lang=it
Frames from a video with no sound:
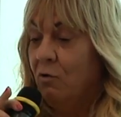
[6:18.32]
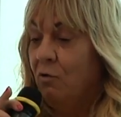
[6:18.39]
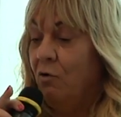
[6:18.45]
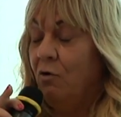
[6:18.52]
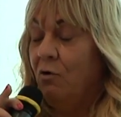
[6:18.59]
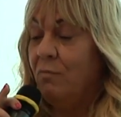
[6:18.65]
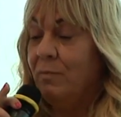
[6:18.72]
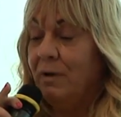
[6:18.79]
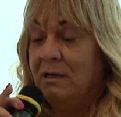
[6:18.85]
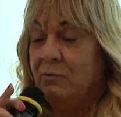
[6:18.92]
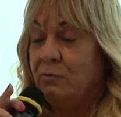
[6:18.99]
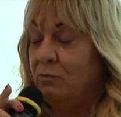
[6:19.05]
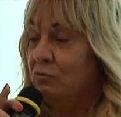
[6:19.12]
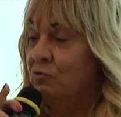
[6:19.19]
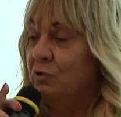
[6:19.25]
Come
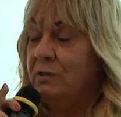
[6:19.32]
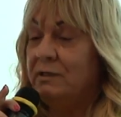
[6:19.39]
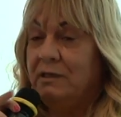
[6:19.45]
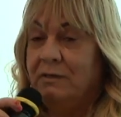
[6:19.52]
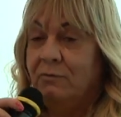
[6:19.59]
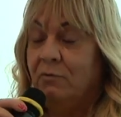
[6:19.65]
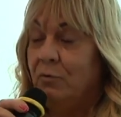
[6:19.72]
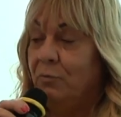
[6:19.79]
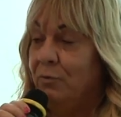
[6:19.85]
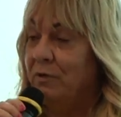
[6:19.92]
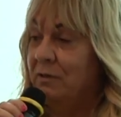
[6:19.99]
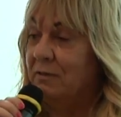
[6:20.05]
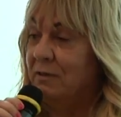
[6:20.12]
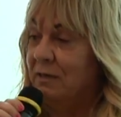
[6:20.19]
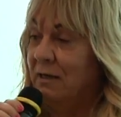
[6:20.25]
il soggettivo può
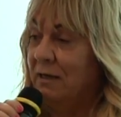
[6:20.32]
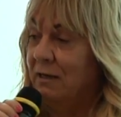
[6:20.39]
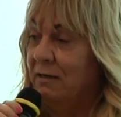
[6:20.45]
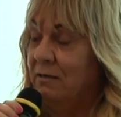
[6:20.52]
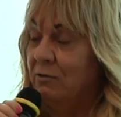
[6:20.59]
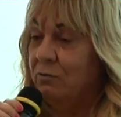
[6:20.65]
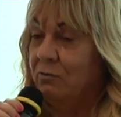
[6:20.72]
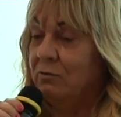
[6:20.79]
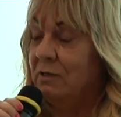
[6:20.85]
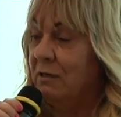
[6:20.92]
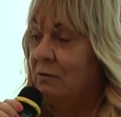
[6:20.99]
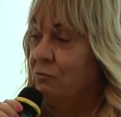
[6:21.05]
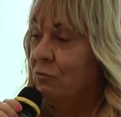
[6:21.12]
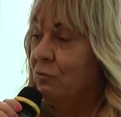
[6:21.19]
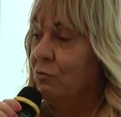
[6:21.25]
entrare in
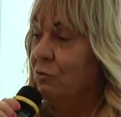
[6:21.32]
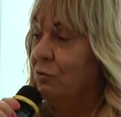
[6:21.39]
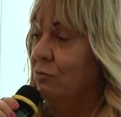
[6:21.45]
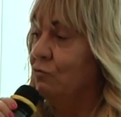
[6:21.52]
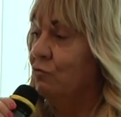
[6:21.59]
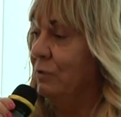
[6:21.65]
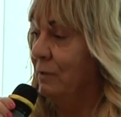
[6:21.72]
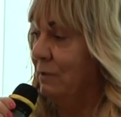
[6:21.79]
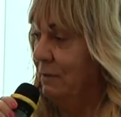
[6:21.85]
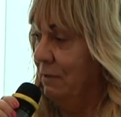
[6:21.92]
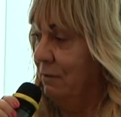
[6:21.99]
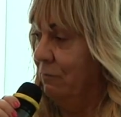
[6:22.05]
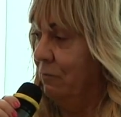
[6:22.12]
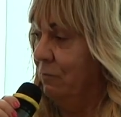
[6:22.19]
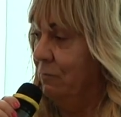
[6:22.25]
contatto con
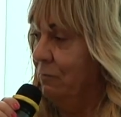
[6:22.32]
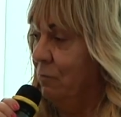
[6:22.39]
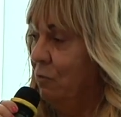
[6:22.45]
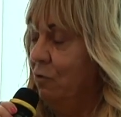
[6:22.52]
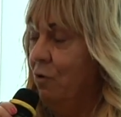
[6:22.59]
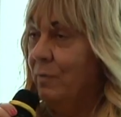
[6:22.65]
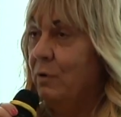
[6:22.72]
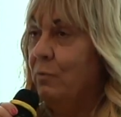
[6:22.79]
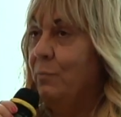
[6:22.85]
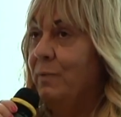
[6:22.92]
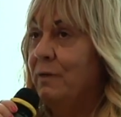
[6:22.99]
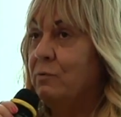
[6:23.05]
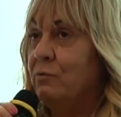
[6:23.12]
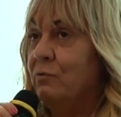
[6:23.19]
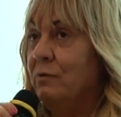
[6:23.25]
l'oggettivo? Come un
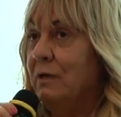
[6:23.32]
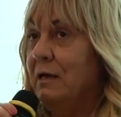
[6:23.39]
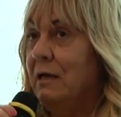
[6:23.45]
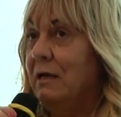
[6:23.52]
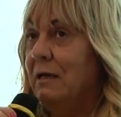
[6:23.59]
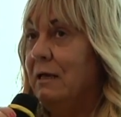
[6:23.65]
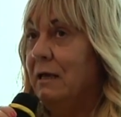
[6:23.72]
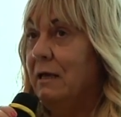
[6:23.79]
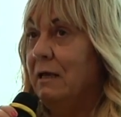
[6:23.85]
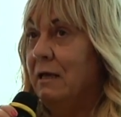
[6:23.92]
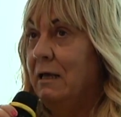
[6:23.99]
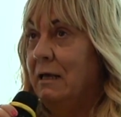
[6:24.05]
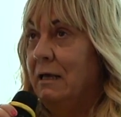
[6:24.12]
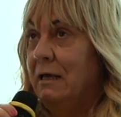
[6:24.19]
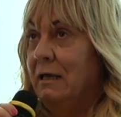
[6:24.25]
personale
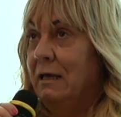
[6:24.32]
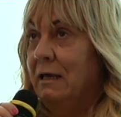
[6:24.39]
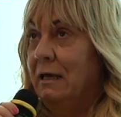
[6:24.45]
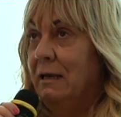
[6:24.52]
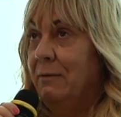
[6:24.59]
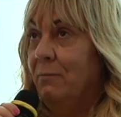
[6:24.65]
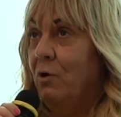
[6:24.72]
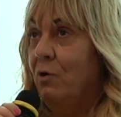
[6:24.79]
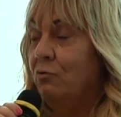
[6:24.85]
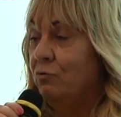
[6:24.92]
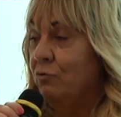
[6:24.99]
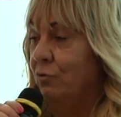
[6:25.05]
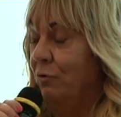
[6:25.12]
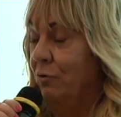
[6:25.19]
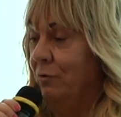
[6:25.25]
eh,
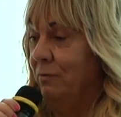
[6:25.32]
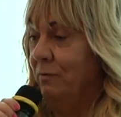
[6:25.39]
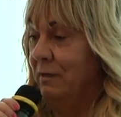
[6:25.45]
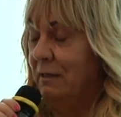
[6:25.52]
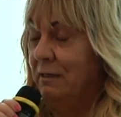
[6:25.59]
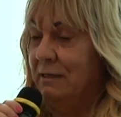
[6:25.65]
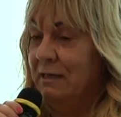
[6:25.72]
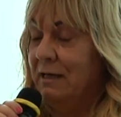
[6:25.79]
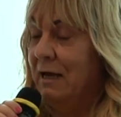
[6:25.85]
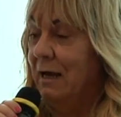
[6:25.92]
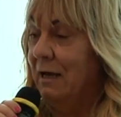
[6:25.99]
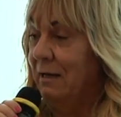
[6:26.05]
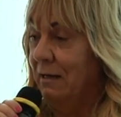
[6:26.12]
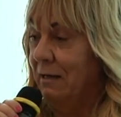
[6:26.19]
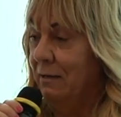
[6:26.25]
mondo
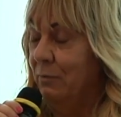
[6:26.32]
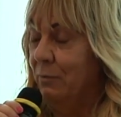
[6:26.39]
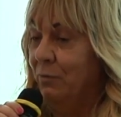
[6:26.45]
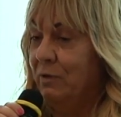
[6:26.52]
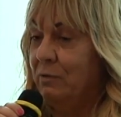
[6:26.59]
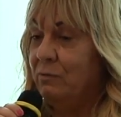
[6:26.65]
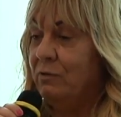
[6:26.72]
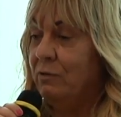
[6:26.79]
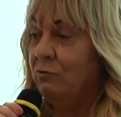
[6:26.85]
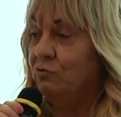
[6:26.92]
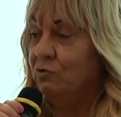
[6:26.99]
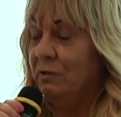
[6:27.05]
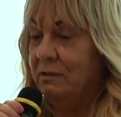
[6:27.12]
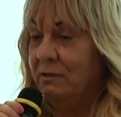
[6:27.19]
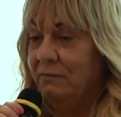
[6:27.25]
ideale può essere
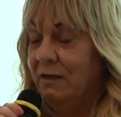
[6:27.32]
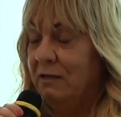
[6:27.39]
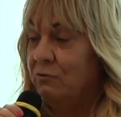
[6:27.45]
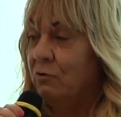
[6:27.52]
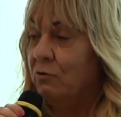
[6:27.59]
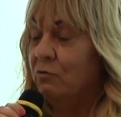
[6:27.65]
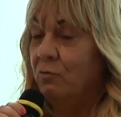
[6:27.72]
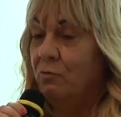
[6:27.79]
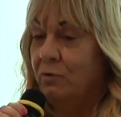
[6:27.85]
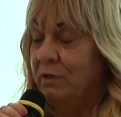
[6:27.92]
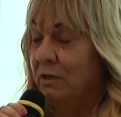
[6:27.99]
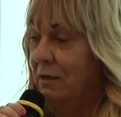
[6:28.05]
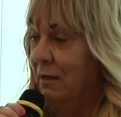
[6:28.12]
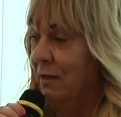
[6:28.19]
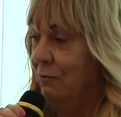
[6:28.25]
oggettivato e
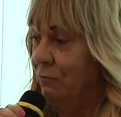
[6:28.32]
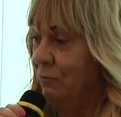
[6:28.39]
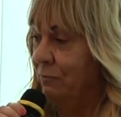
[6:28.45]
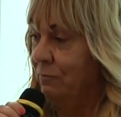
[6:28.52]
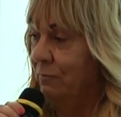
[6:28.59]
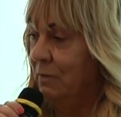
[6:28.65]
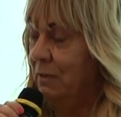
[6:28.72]
comunicato?